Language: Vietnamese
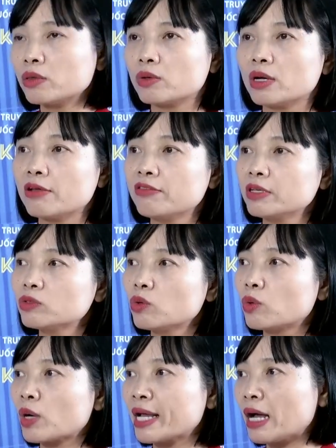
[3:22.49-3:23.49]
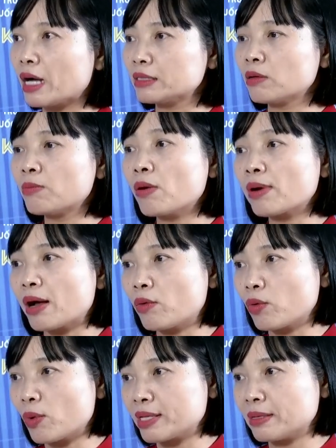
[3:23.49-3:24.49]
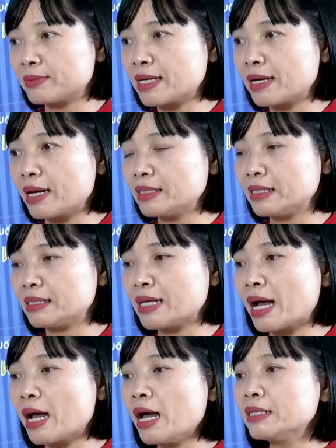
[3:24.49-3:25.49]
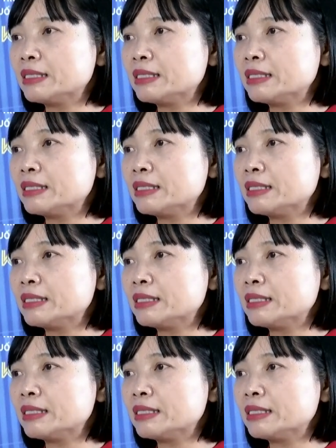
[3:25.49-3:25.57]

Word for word: Tôi lấy ví dụ ngay ở trong báo cáo của đoàn giám sát đã chỉ ra